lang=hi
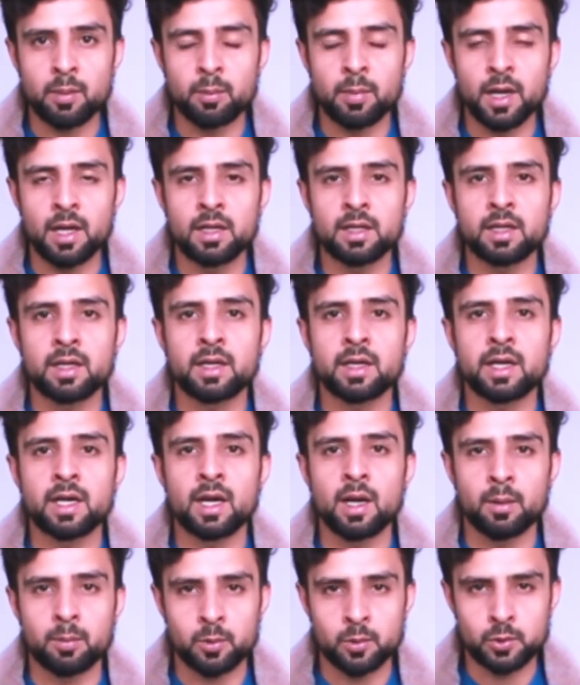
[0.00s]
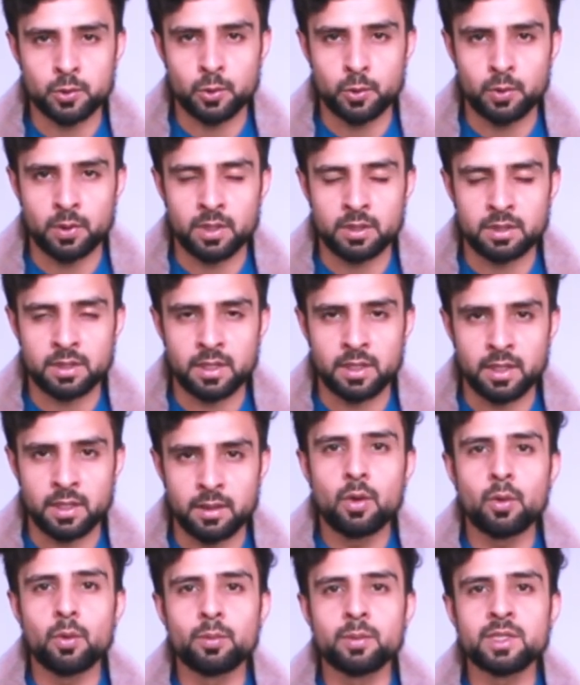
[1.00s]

कंपाइल करके आपको शो करते हैं